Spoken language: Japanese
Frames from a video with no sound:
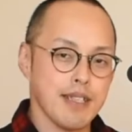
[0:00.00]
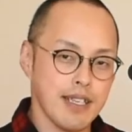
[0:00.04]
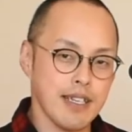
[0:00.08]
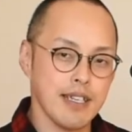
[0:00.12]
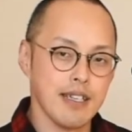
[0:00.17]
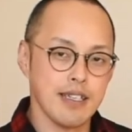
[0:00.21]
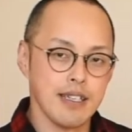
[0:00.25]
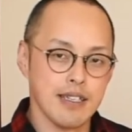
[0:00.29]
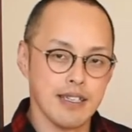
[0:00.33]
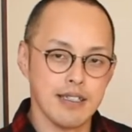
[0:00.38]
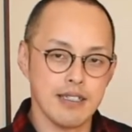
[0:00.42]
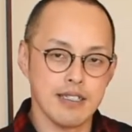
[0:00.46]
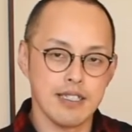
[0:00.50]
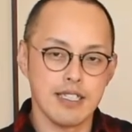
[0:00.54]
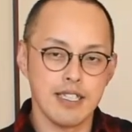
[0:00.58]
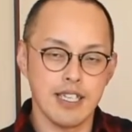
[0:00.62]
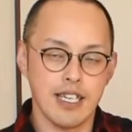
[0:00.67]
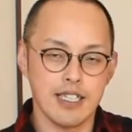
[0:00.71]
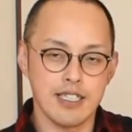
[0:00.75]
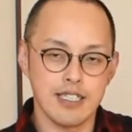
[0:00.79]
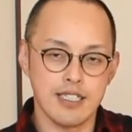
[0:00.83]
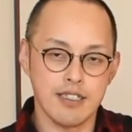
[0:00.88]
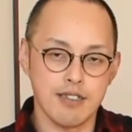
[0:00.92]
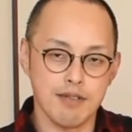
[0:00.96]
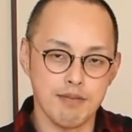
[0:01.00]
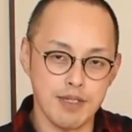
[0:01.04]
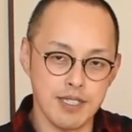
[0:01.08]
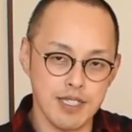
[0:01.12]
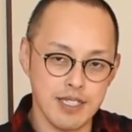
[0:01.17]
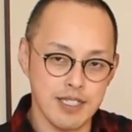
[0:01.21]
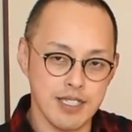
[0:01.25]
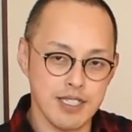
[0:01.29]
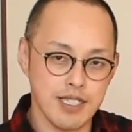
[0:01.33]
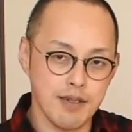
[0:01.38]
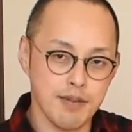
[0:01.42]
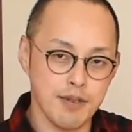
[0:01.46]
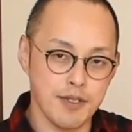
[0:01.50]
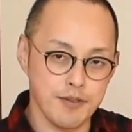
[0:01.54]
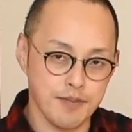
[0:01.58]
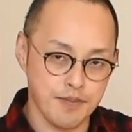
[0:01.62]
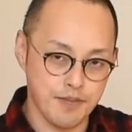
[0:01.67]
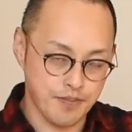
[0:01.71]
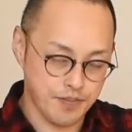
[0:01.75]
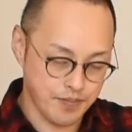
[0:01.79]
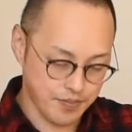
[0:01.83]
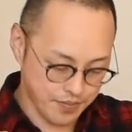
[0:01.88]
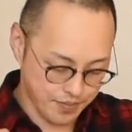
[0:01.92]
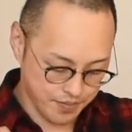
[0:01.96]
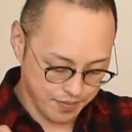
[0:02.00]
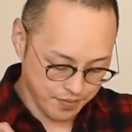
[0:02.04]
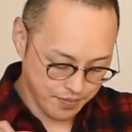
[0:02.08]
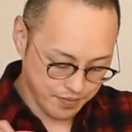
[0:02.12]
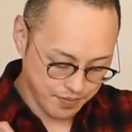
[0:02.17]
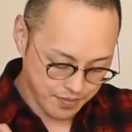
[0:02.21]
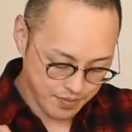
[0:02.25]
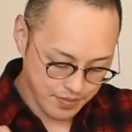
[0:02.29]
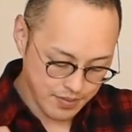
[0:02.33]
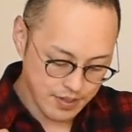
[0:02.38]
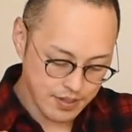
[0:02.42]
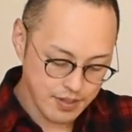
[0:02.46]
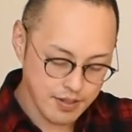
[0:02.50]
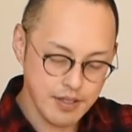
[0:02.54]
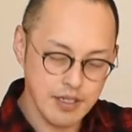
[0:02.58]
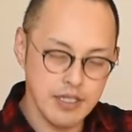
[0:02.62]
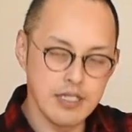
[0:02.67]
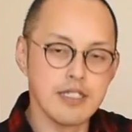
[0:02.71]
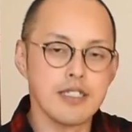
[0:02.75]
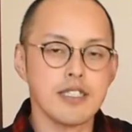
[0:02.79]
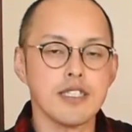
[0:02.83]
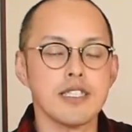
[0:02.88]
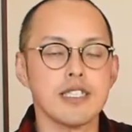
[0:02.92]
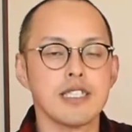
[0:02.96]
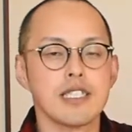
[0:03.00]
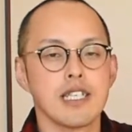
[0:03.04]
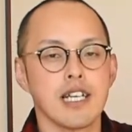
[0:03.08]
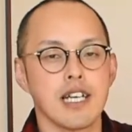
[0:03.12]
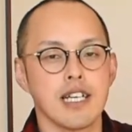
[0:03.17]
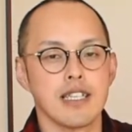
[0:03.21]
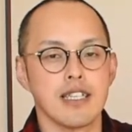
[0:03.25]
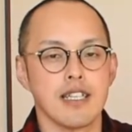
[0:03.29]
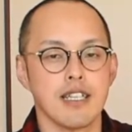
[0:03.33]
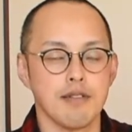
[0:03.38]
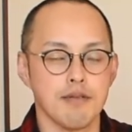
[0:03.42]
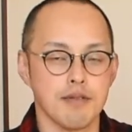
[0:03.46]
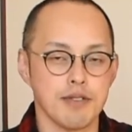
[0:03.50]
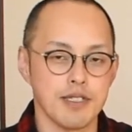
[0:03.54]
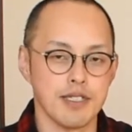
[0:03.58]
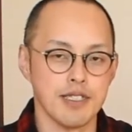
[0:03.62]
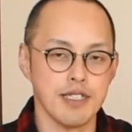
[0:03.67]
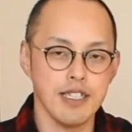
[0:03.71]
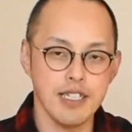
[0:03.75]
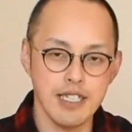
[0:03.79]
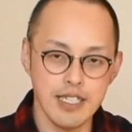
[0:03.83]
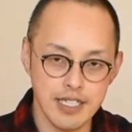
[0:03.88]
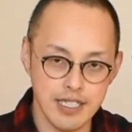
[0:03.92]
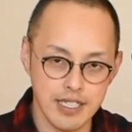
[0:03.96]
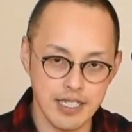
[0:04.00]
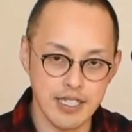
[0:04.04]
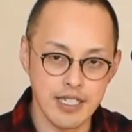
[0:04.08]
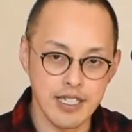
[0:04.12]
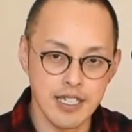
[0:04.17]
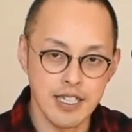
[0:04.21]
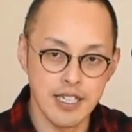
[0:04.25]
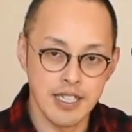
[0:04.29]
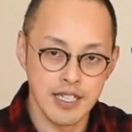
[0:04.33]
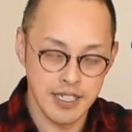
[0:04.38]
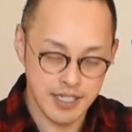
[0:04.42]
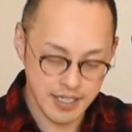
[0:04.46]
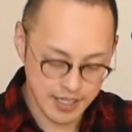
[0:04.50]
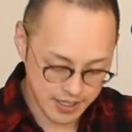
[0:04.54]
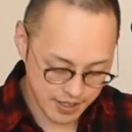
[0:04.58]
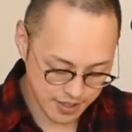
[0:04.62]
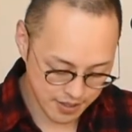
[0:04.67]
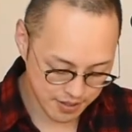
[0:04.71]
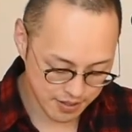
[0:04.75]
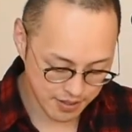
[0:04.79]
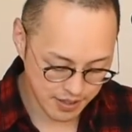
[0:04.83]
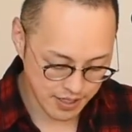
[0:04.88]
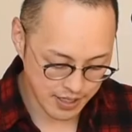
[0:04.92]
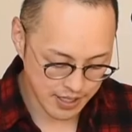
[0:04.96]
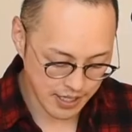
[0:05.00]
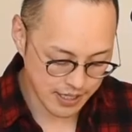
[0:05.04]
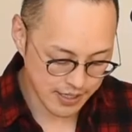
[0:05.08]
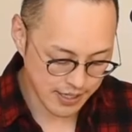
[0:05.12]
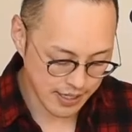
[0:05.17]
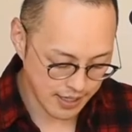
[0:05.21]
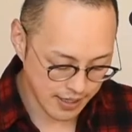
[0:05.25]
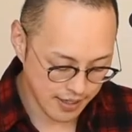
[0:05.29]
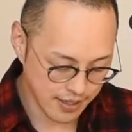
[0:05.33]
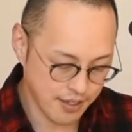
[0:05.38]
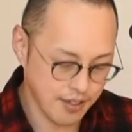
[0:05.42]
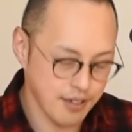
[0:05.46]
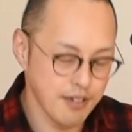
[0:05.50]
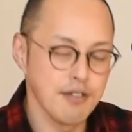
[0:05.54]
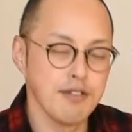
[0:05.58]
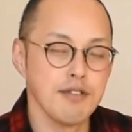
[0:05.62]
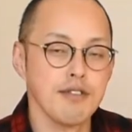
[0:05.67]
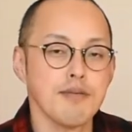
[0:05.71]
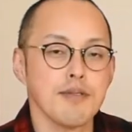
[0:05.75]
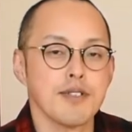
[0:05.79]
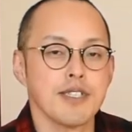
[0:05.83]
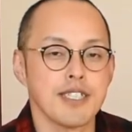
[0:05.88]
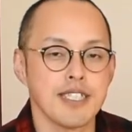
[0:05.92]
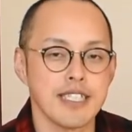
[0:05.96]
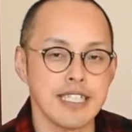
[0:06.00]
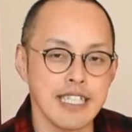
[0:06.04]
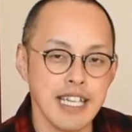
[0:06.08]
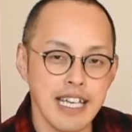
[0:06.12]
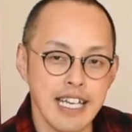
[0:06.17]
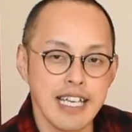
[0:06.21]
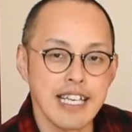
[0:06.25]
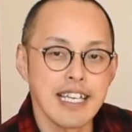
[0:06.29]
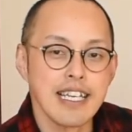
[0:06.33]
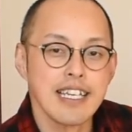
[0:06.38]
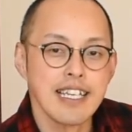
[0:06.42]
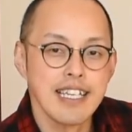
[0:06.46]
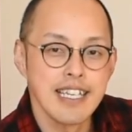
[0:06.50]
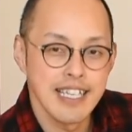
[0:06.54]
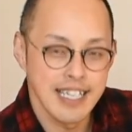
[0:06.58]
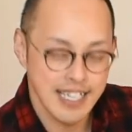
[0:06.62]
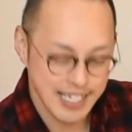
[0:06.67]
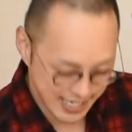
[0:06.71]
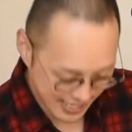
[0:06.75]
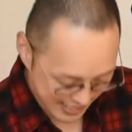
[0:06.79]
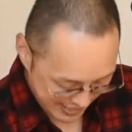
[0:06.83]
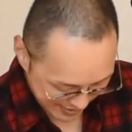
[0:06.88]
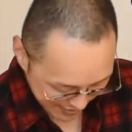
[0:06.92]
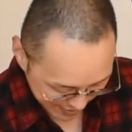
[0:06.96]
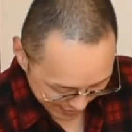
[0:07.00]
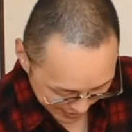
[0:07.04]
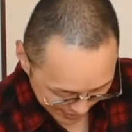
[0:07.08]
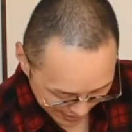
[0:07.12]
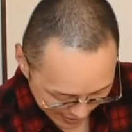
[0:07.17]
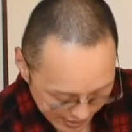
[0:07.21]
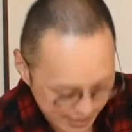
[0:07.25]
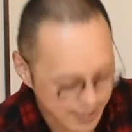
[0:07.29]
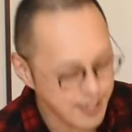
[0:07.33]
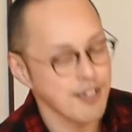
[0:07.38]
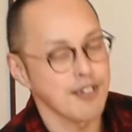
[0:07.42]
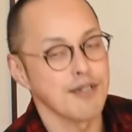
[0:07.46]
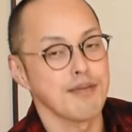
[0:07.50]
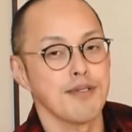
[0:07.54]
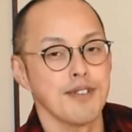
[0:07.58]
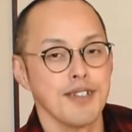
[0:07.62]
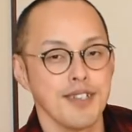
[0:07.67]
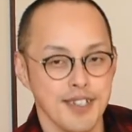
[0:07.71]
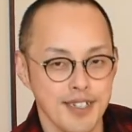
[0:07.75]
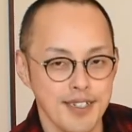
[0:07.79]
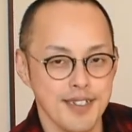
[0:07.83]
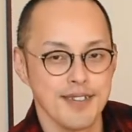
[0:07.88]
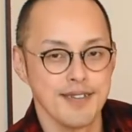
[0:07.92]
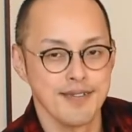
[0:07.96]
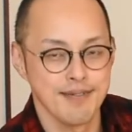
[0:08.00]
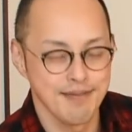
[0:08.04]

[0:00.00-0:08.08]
ねキャッチをミスしても別に叱ったりもしないし、ね、すぐに出せっていうのもしないそれでいいと思うよ